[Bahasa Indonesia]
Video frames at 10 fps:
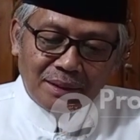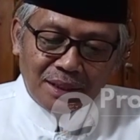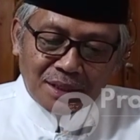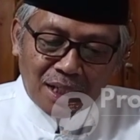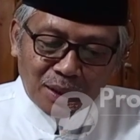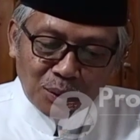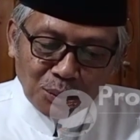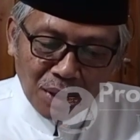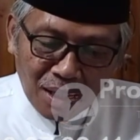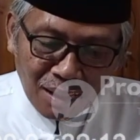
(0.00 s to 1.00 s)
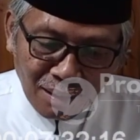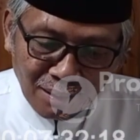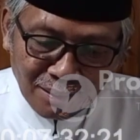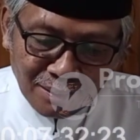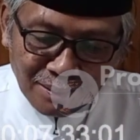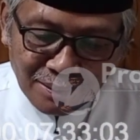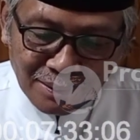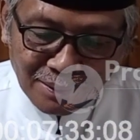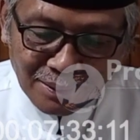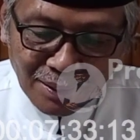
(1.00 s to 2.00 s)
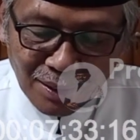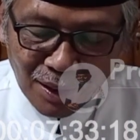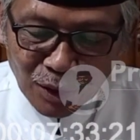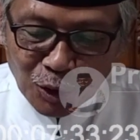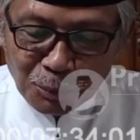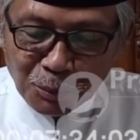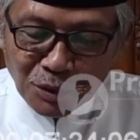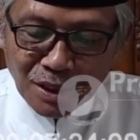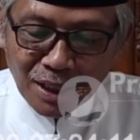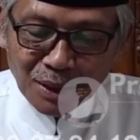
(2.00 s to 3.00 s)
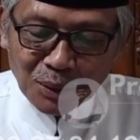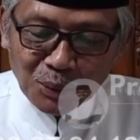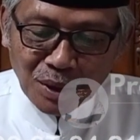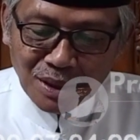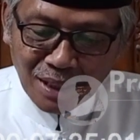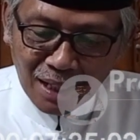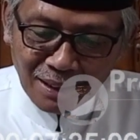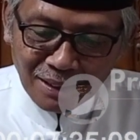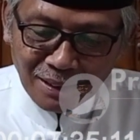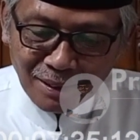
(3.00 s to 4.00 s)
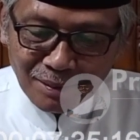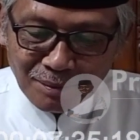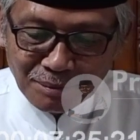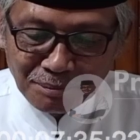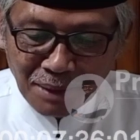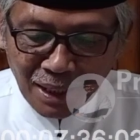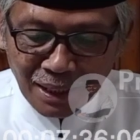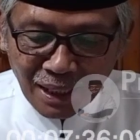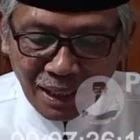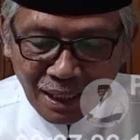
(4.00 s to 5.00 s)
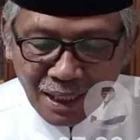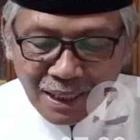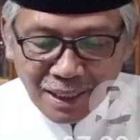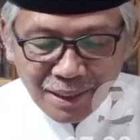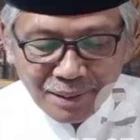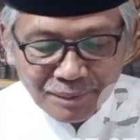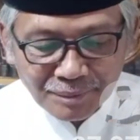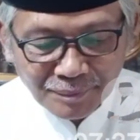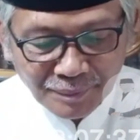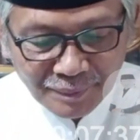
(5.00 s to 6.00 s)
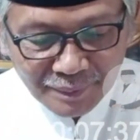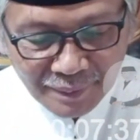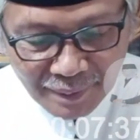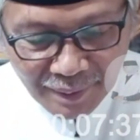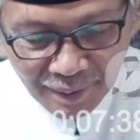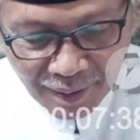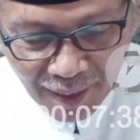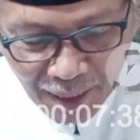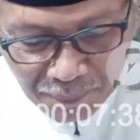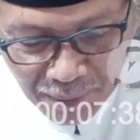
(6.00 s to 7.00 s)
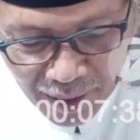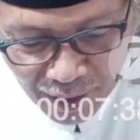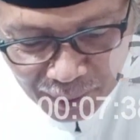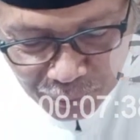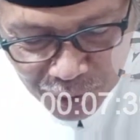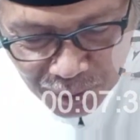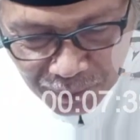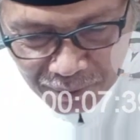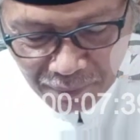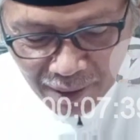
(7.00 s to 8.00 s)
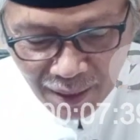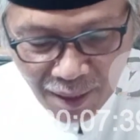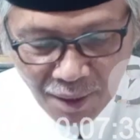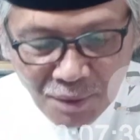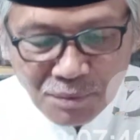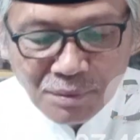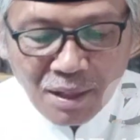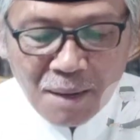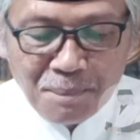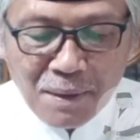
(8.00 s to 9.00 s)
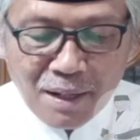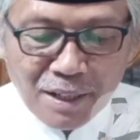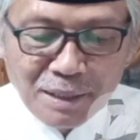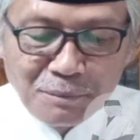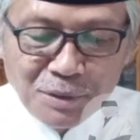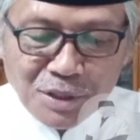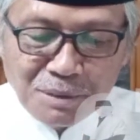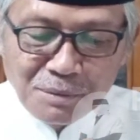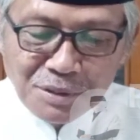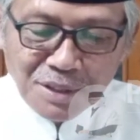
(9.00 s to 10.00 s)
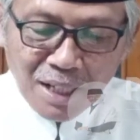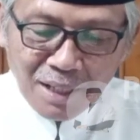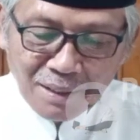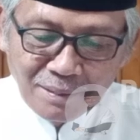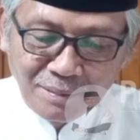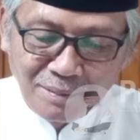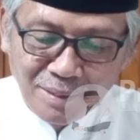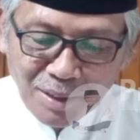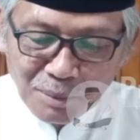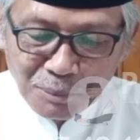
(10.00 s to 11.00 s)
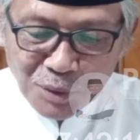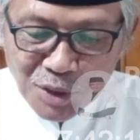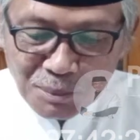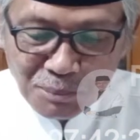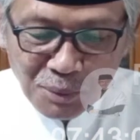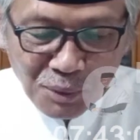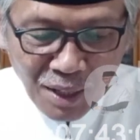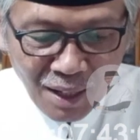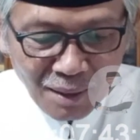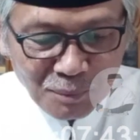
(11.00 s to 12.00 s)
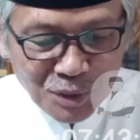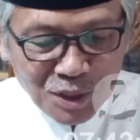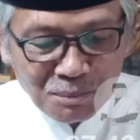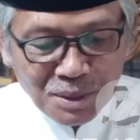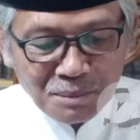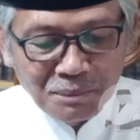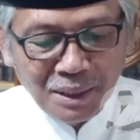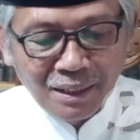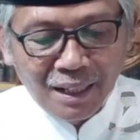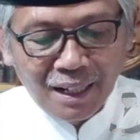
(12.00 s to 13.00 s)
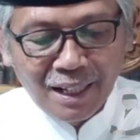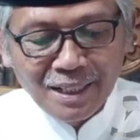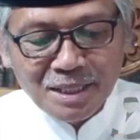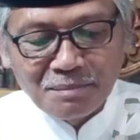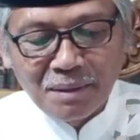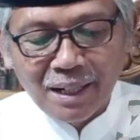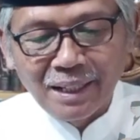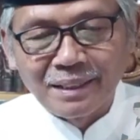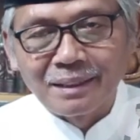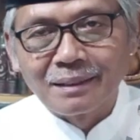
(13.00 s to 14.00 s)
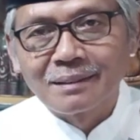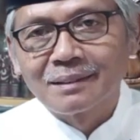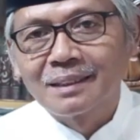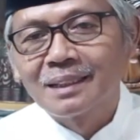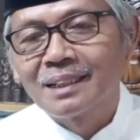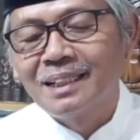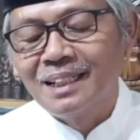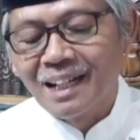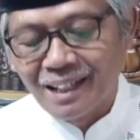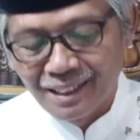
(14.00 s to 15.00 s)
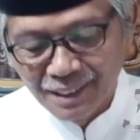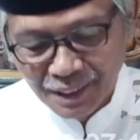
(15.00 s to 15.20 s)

di saat tua, ataupun sangat tua sekali, bahkan anak-anak. Apakah di musim kemarau, apakah di musim hujan, musim bunga, musim semi, dan lain sebagainya. Tidak,